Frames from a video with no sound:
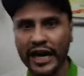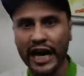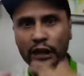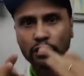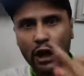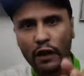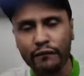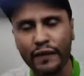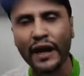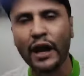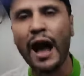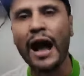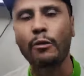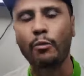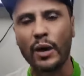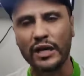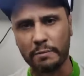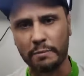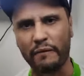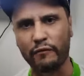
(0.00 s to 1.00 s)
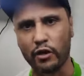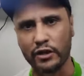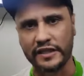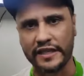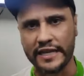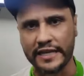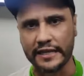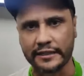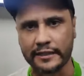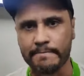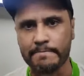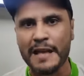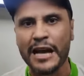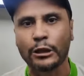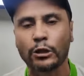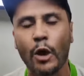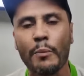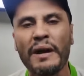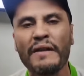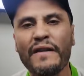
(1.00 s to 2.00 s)
eu queria só falar uma coisa para vocês.
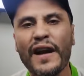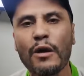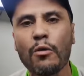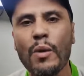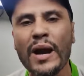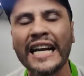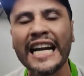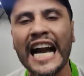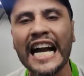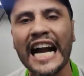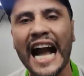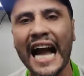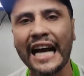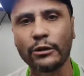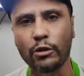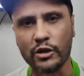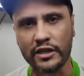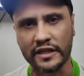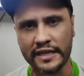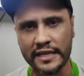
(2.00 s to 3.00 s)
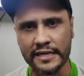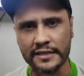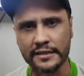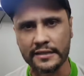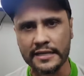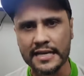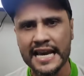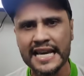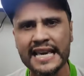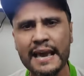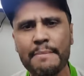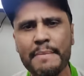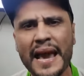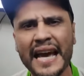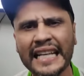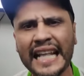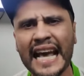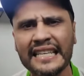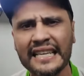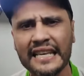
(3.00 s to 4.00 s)
Tomem vergonha na cara de vocês. Que
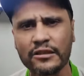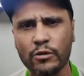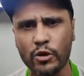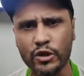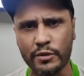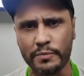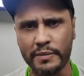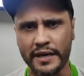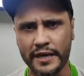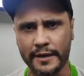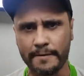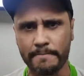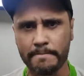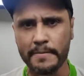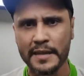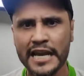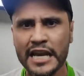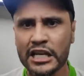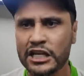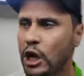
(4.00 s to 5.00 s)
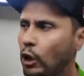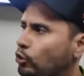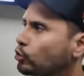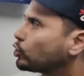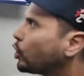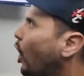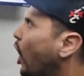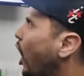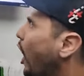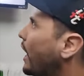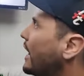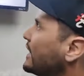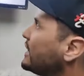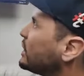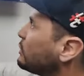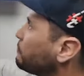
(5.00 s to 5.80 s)
medo é esse de mim? Se eu estou